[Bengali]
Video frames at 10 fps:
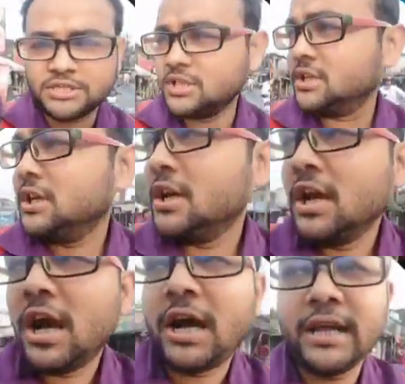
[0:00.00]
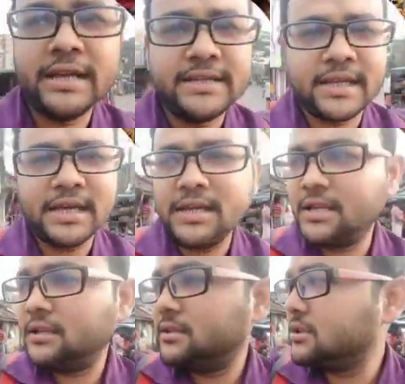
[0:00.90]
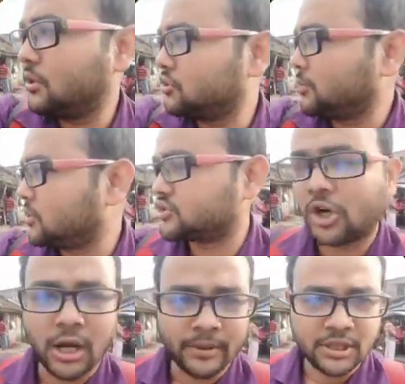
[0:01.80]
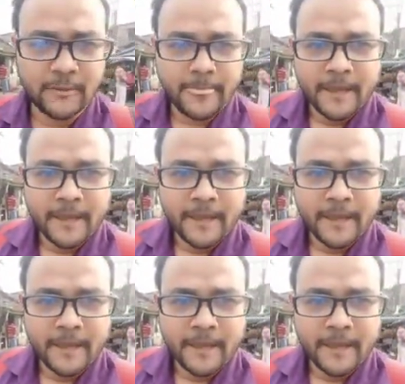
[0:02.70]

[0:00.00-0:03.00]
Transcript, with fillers: যাচ্ছে আর এই দিকেই গন্তব্যস্থল আমাদের